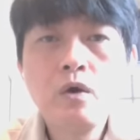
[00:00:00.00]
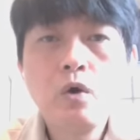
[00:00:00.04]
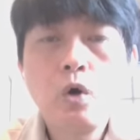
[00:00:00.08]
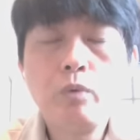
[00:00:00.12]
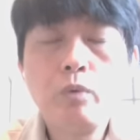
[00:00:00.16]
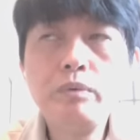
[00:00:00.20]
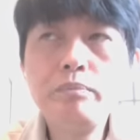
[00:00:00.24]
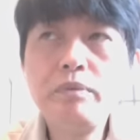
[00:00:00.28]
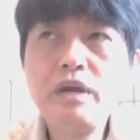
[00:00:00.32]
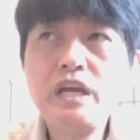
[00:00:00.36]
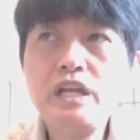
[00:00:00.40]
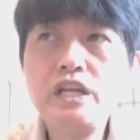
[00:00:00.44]

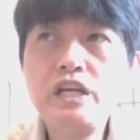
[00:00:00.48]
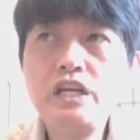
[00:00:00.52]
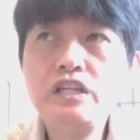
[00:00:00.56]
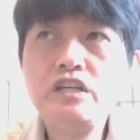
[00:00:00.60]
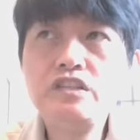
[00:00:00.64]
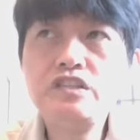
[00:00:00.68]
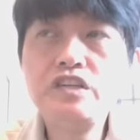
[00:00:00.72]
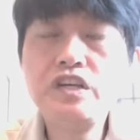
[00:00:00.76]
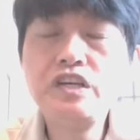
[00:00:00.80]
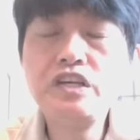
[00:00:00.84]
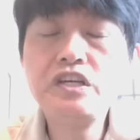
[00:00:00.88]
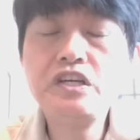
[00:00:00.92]
我们每年
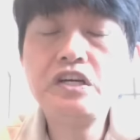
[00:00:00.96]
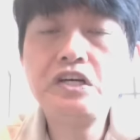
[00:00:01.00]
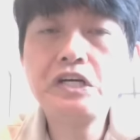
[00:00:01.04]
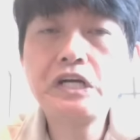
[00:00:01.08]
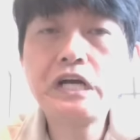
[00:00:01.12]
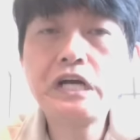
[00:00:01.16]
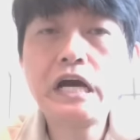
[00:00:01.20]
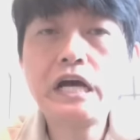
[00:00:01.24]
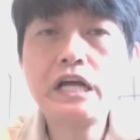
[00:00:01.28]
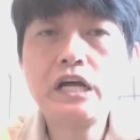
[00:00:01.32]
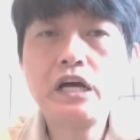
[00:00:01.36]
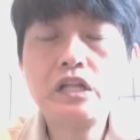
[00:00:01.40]
的这个
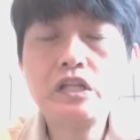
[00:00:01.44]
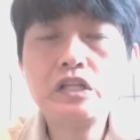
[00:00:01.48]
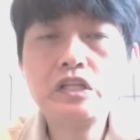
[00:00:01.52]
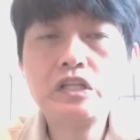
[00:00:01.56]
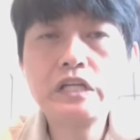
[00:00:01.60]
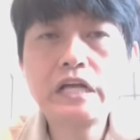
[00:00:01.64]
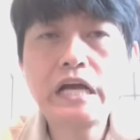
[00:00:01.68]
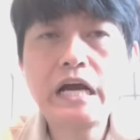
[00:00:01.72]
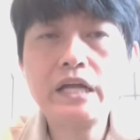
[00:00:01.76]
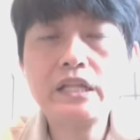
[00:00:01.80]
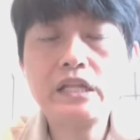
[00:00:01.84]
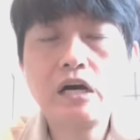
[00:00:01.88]
看
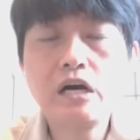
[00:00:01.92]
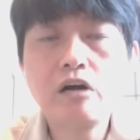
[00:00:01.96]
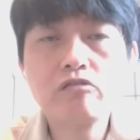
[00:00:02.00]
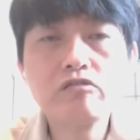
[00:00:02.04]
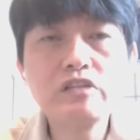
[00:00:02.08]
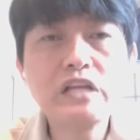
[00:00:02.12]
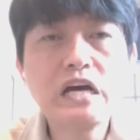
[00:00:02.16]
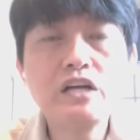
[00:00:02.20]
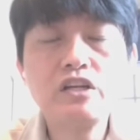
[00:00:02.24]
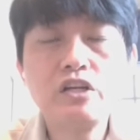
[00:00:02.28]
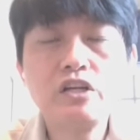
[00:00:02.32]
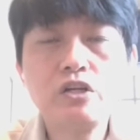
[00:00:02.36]
看好
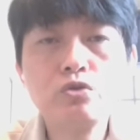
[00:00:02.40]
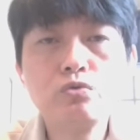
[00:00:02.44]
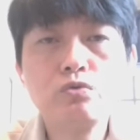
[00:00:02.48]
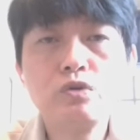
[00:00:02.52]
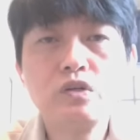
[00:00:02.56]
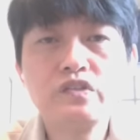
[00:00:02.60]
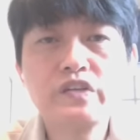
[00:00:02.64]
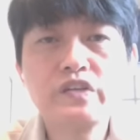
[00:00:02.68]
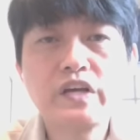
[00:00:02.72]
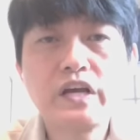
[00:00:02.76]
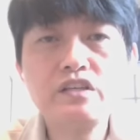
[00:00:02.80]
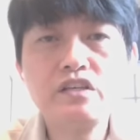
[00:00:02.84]
当年度
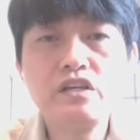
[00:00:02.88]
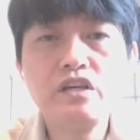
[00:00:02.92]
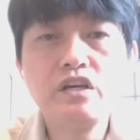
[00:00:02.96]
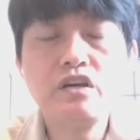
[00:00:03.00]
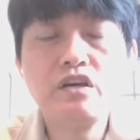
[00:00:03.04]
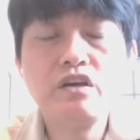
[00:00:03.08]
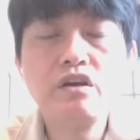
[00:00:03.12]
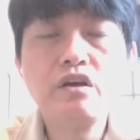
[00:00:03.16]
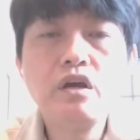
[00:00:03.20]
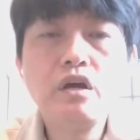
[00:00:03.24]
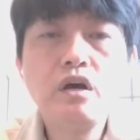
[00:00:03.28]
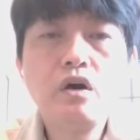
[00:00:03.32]
的产
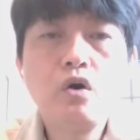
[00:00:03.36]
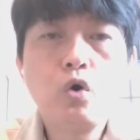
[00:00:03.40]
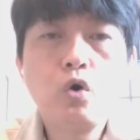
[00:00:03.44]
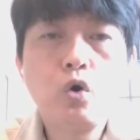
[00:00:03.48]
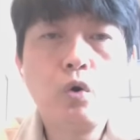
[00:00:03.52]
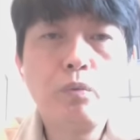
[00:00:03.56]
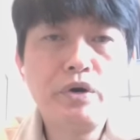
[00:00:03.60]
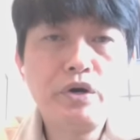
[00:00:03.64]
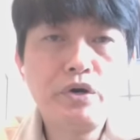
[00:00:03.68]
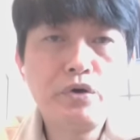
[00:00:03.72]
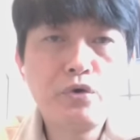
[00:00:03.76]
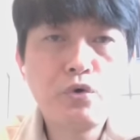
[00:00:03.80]
业，
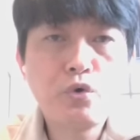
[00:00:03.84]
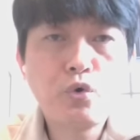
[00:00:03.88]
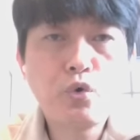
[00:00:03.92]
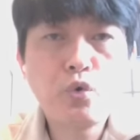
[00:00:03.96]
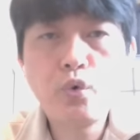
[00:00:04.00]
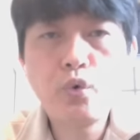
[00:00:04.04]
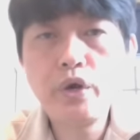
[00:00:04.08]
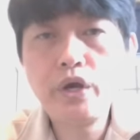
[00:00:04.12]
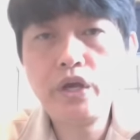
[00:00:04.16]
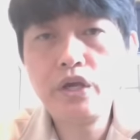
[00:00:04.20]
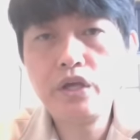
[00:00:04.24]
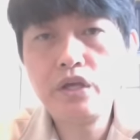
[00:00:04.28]
我们
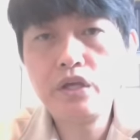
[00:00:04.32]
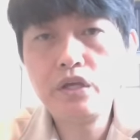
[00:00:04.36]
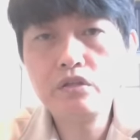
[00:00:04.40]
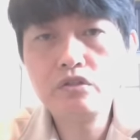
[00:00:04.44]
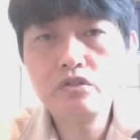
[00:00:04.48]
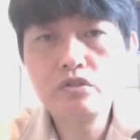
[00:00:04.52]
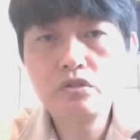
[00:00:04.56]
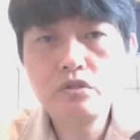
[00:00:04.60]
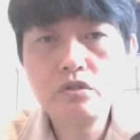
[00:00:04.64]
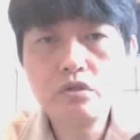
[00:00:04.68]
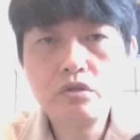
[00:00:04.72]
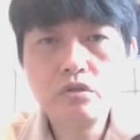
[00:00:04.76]
会
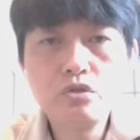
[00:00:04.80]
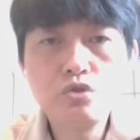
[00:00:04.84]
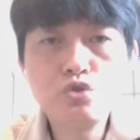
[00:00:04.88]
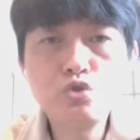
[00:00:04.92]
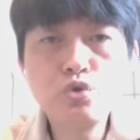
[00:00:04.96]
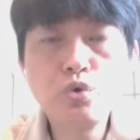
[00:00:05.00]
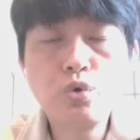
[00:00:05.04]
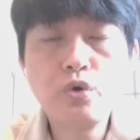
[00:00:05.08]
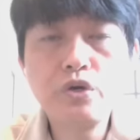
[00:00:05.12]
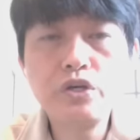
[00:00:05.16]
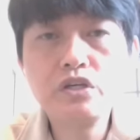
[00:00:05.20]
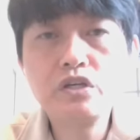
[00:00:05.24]

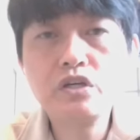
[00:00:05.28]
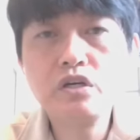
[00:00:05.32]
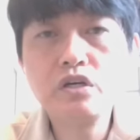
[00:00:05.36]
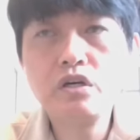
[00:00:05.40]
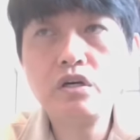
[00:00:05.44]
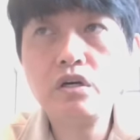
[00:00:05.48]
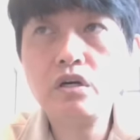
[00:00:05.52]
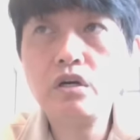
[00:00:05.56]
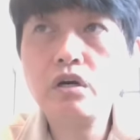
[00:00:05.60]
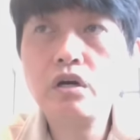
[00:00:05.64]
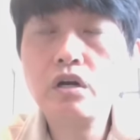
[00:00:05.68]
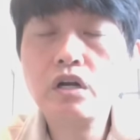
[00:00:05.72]
做一
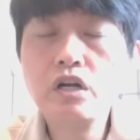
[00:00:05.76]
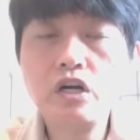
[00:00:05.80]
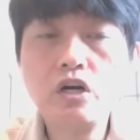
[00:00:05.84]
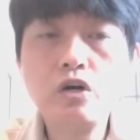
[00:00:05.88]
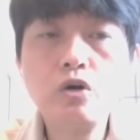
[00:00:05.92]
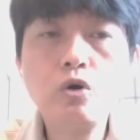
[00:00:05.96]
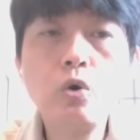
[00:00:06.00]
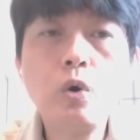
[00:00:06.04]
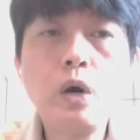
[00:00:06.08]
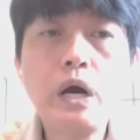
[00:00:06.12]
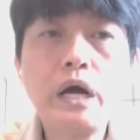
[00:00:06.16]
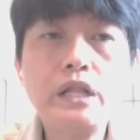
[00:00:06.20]
个
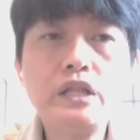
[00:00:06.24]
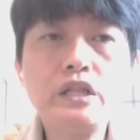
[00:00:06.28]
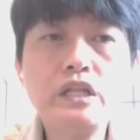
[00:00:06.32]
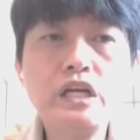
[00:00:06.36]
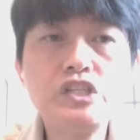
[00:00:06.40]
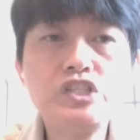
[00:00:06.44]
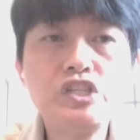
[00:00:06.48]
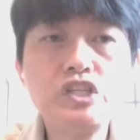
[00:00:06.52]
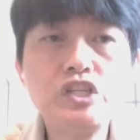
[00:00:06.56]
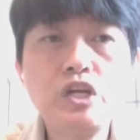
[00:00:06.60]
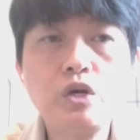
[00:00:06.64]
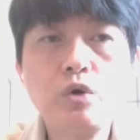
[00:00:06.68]
更换。
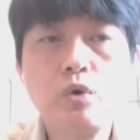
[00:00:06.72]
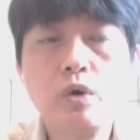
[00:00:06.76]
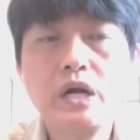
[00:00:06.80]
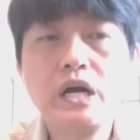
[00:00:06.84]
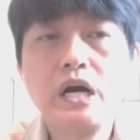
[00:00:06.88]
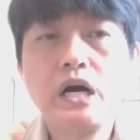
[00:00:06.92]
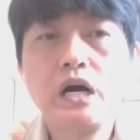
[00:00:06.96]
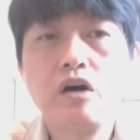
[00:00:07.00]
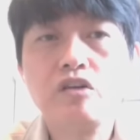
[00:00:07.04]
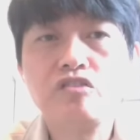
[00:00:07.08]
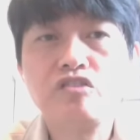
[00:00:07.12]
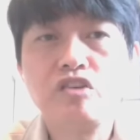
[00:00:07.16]
那今年我
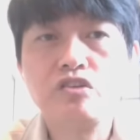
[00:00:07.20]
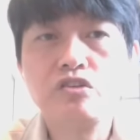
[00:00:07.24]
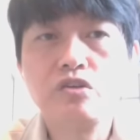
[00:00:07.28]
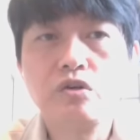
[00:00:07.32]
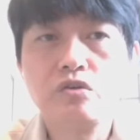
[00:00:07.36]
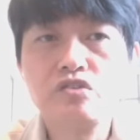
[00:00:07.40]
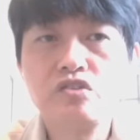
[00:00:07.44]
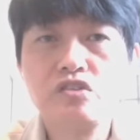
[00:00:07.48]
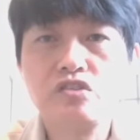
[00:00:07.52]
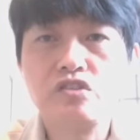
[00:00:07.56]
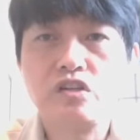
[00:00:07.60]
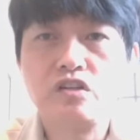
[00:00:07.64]
看好成
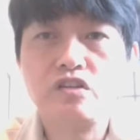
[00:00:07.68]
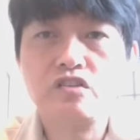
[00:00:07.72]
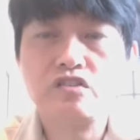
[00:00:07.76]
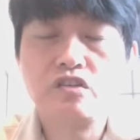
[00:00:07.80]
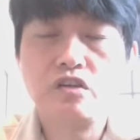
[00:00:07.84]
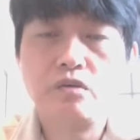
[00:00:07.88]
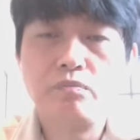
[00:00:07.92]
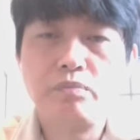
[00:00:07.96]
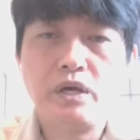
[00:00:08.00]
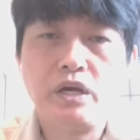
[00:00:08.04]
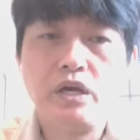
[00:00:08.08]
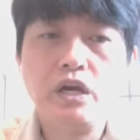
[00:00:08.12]
熟制程的
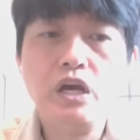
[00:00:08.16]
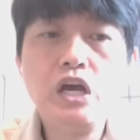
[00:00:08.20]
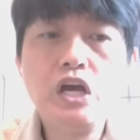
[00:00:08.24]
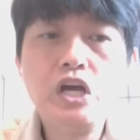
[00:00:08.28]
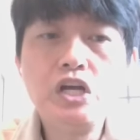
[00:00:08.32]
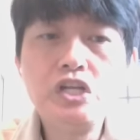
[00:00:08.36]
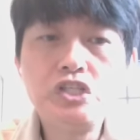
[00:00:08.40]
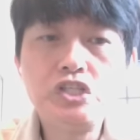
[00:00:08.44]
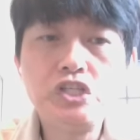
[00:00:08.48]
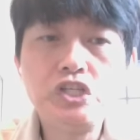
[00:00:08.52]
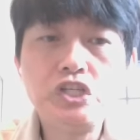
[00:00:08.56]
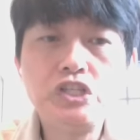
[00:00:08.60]
设备、
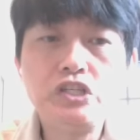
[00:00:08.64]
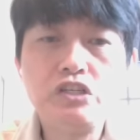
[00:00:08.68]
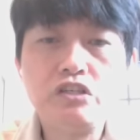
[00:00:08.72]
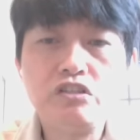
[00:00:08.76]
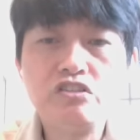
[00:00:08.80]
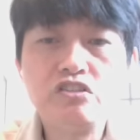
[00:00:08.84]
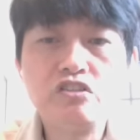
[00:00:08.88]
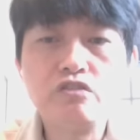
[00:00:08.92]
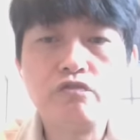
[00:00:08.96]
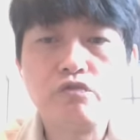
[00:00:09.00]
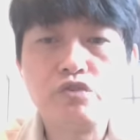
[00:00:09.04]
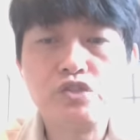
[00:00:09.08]
记忆体、
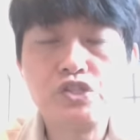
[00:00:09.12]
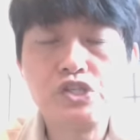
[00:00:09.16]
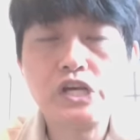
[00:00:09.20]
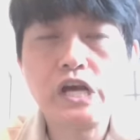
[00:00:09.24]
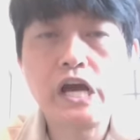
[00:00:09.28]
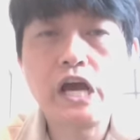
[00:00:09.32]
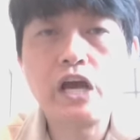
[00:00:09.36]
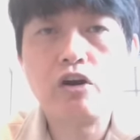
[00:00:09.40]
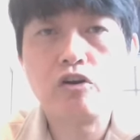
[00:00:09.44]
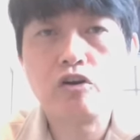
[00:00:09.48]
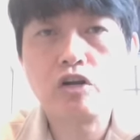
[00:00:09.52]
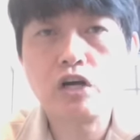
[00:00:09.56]
伺服器
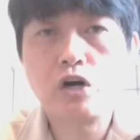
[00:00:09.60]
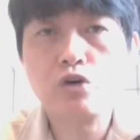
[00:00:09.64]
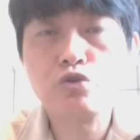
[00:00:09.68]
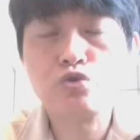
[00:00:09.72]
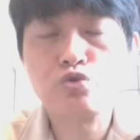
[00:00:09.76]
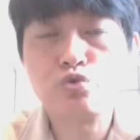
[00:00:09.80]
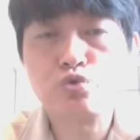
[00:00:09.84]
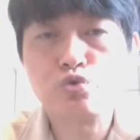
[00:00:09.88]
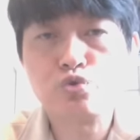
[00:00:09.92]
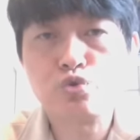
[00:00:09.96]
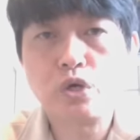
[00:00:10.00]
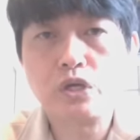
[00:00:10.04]
还有高
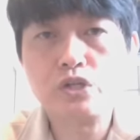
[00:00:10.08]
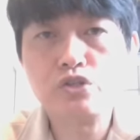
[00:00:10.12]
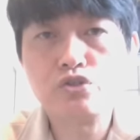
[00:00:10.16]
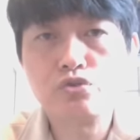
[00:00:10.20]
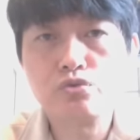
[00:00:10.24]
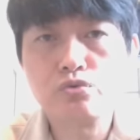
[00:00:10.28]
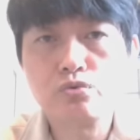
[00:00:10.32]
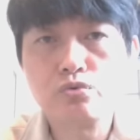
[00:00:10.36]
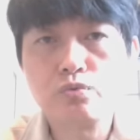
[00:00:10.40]
速传